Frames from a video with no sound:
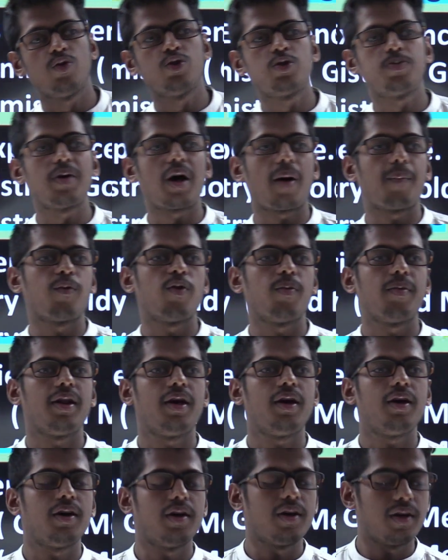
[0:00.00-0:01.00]
उसमें आपको
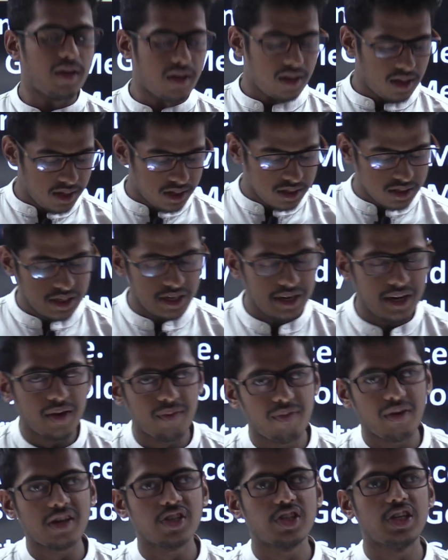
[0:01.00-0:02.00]
मैंने स्किनिंग
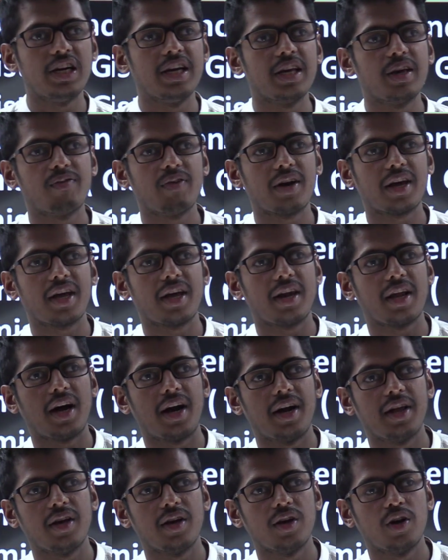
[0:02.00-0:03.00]
इफेक्ट शील्डिंग इफेक्ट के
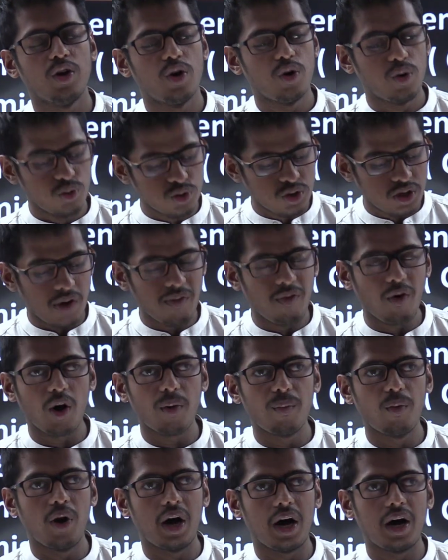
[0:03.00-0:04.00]
रिगार्डिंग उसका
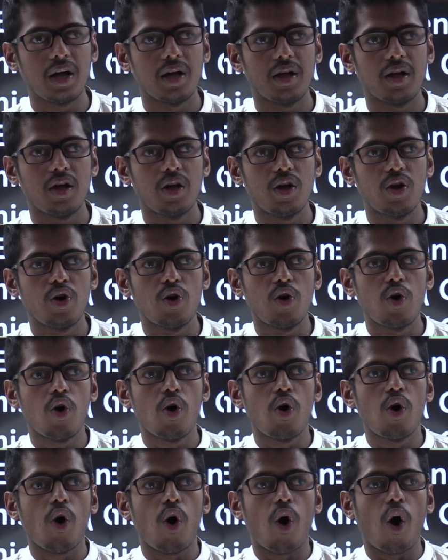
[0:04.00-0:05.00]
फॉर्मूला
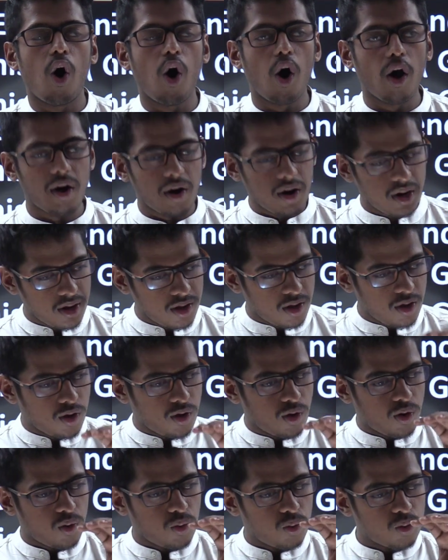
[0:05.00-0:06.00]
और
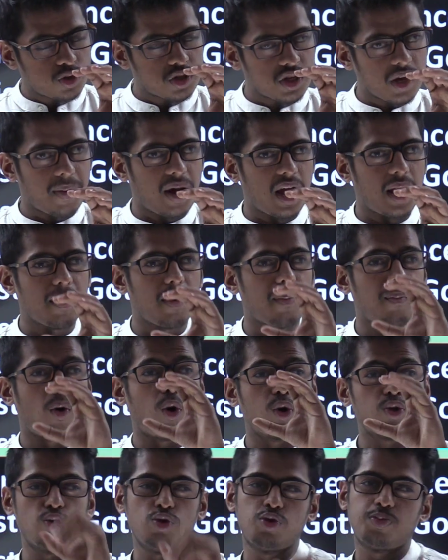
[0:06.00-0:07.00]
उसके बारे में
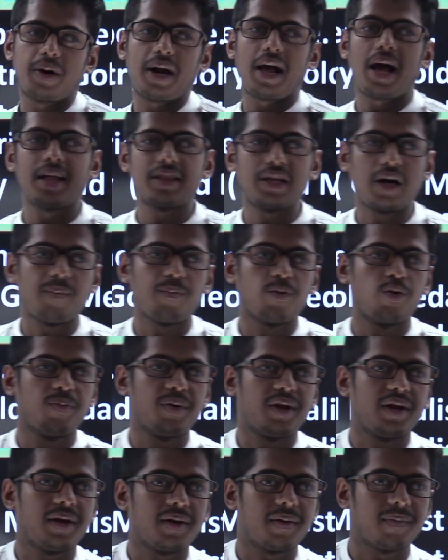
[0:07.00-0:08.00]
बहुत कुछ पढ़ाया था आपको
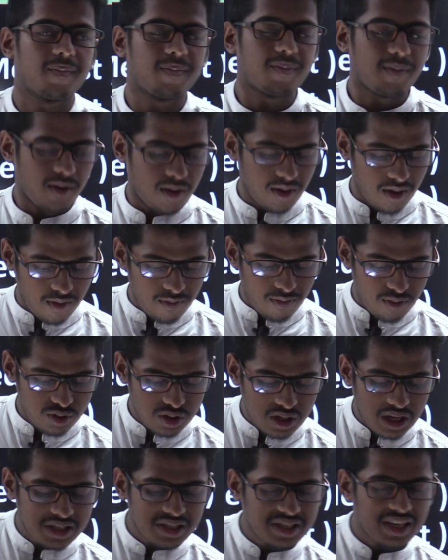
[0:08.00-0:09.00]
मैंने फिर उसके बाद